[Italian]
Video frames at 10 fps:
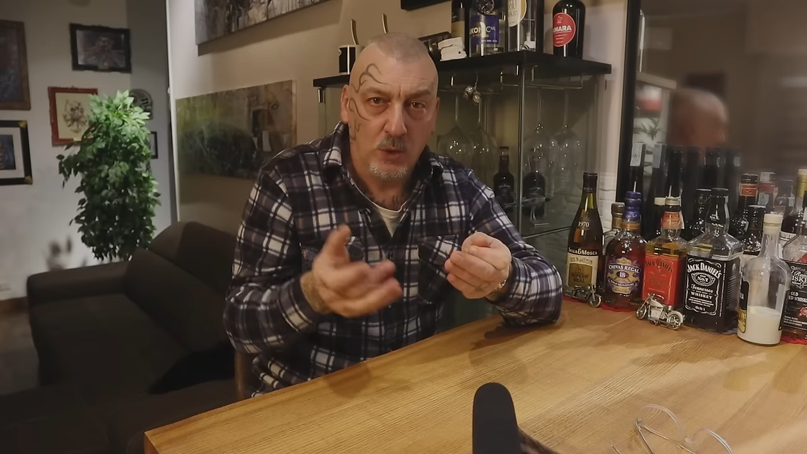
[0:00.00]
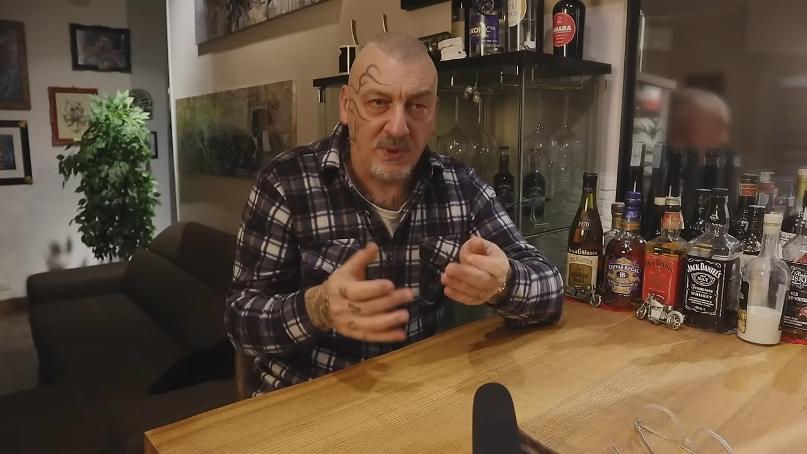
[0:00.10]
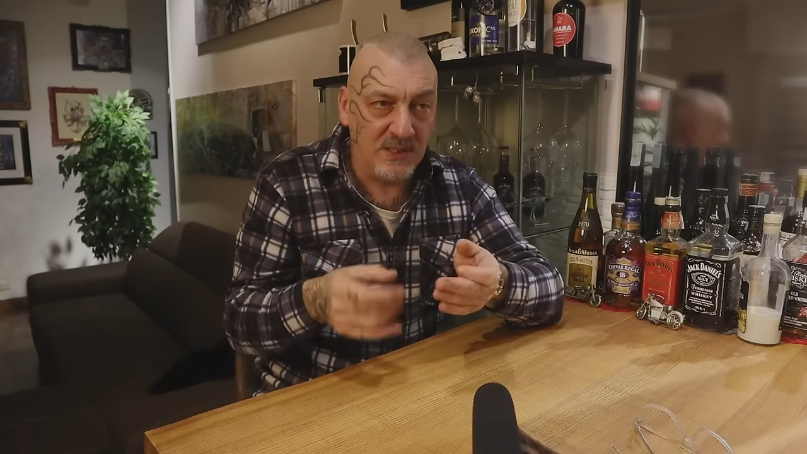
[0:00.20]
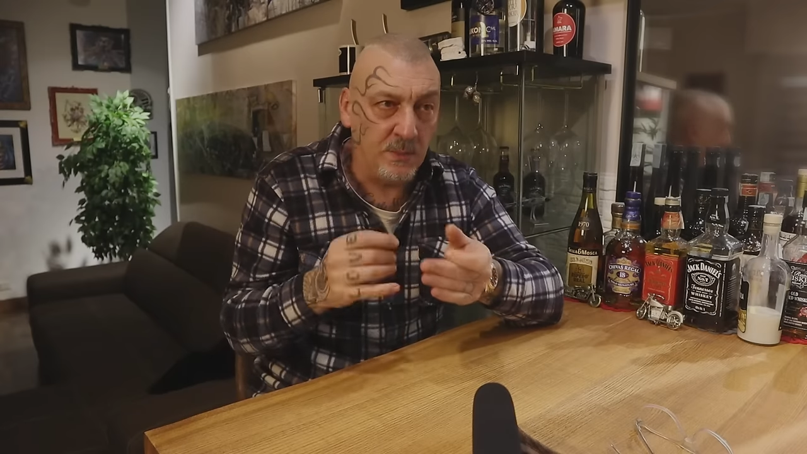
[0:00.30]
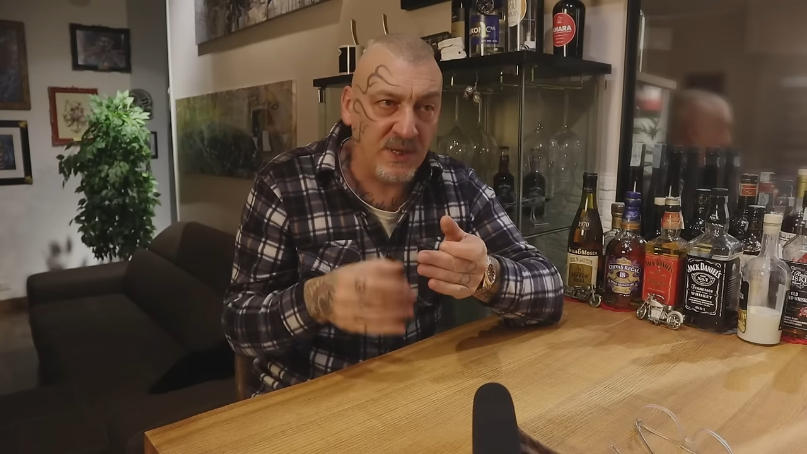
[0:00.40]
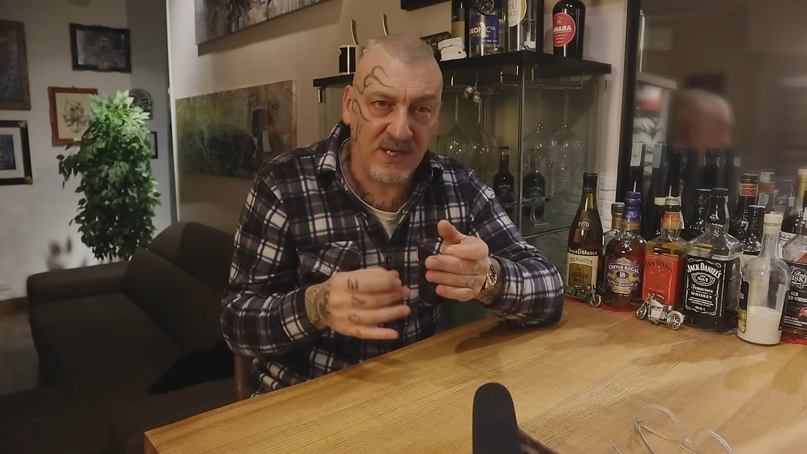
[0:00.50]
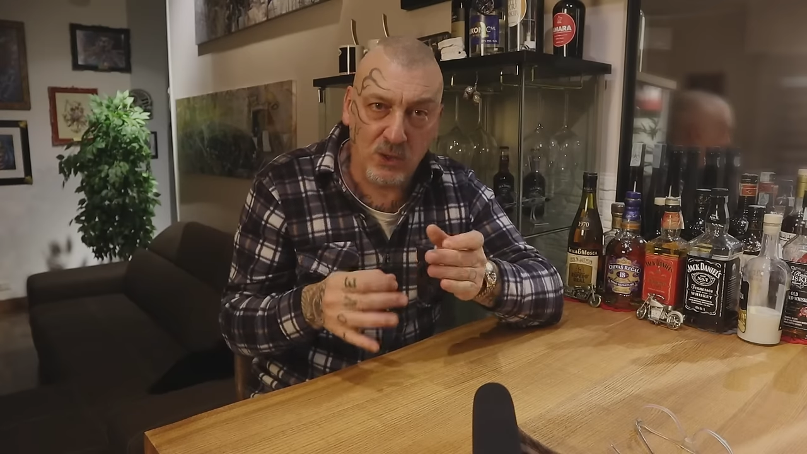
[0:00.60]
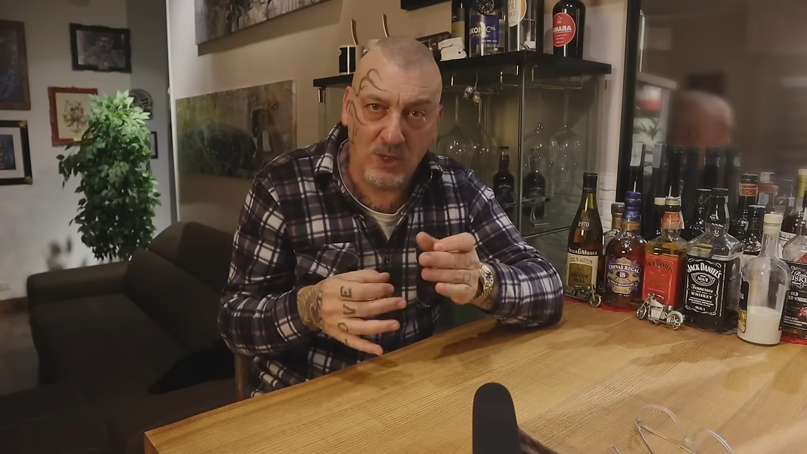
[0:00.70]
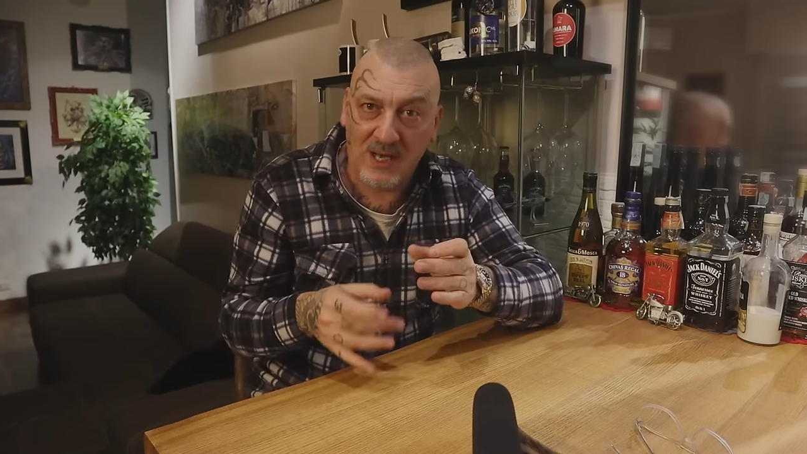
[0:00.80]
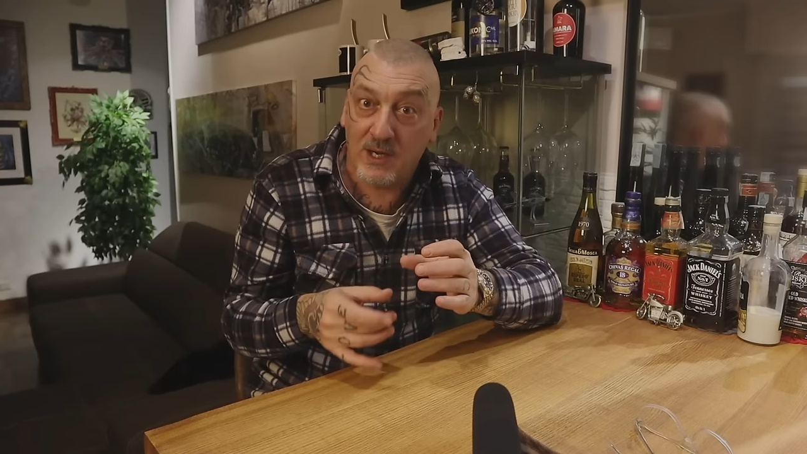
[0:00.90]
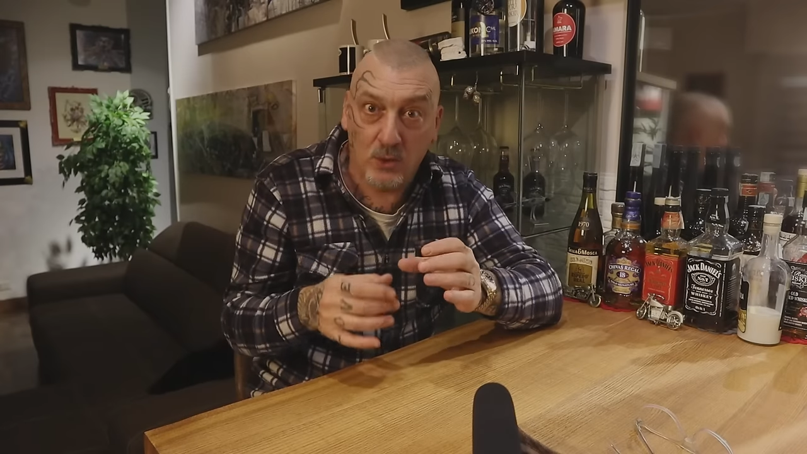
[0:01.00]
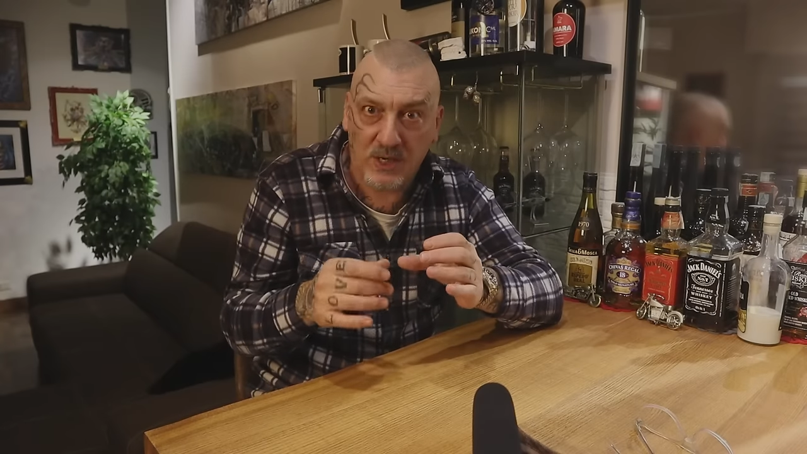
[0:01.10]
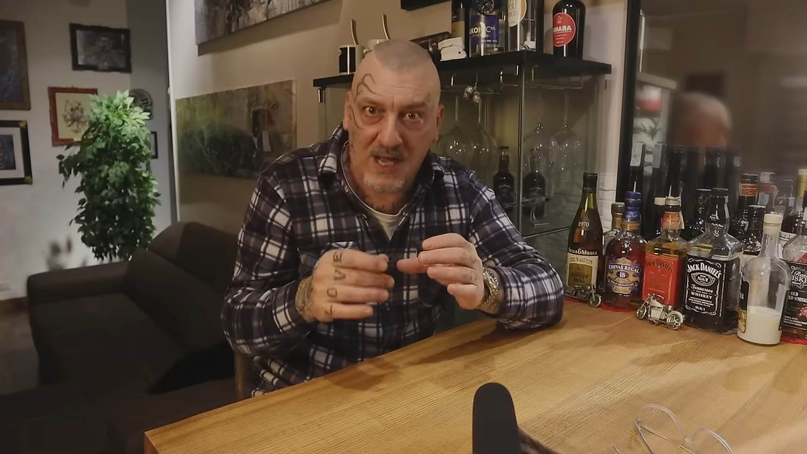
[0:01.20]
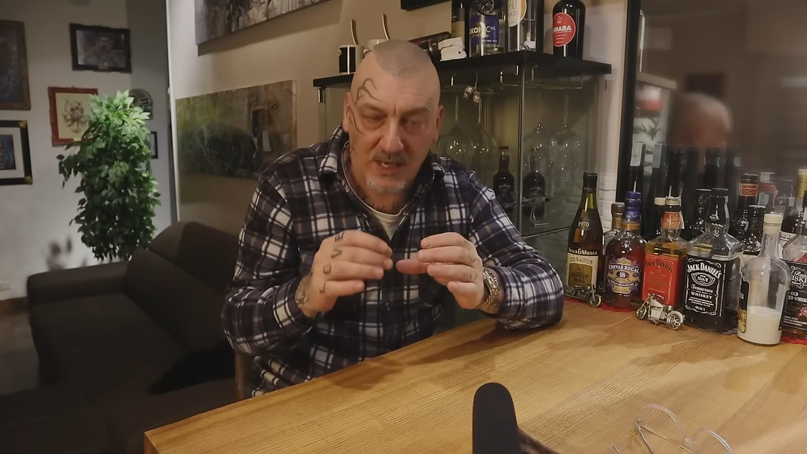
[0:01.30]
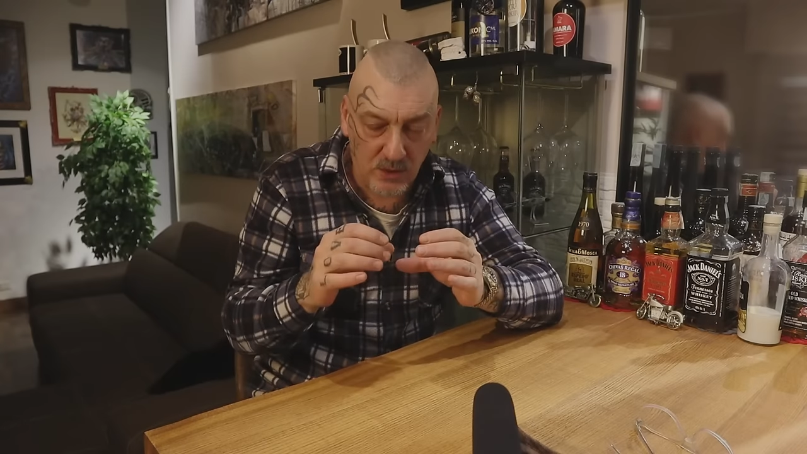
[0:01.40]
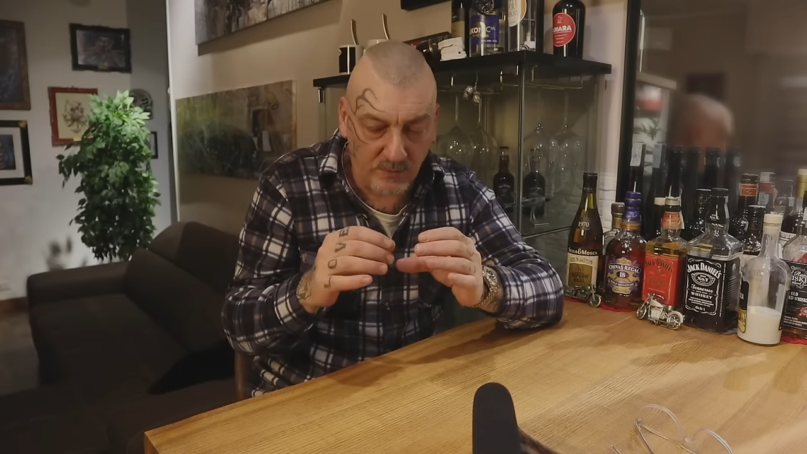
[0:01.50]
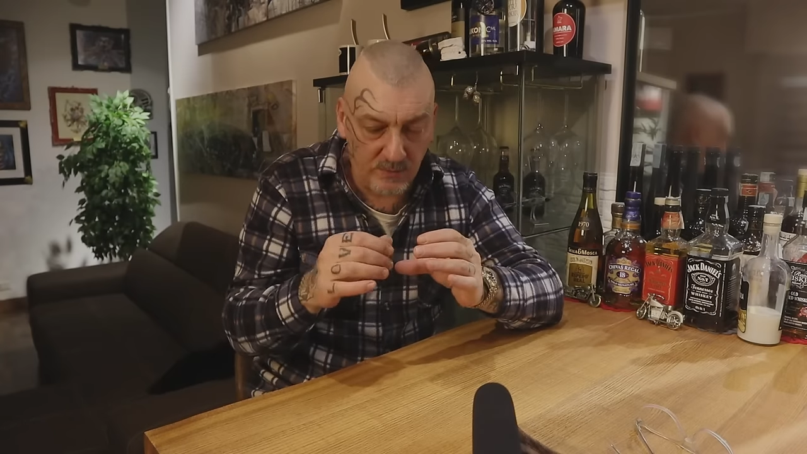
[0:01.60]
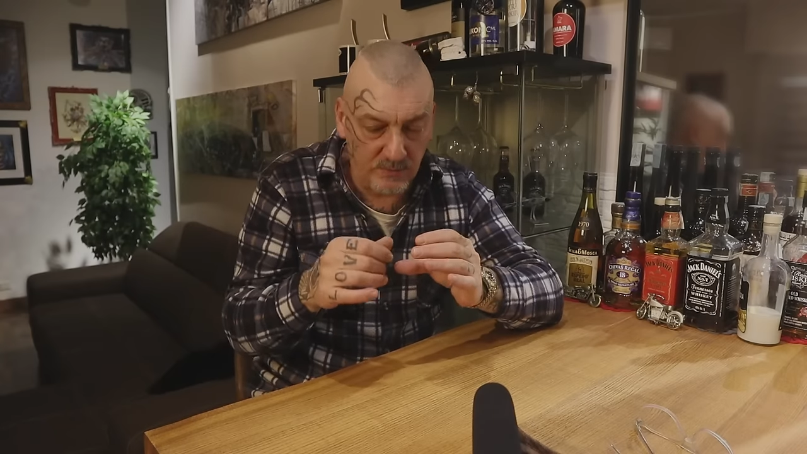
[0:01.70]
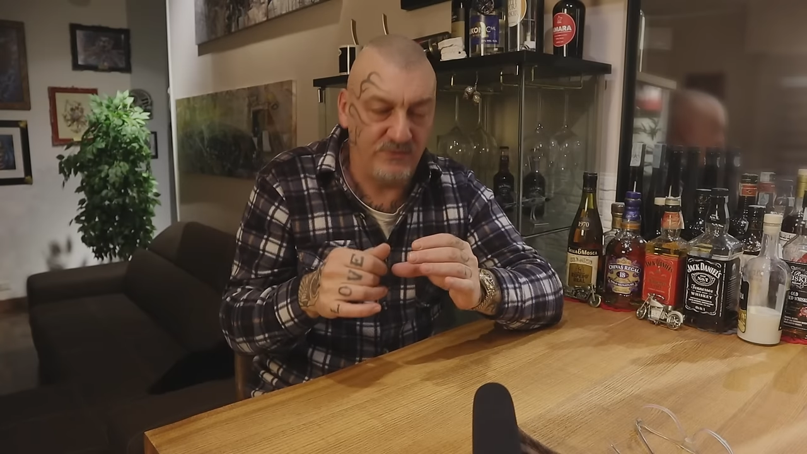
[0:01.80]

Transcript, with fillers: lo prendi per regolare l'orario,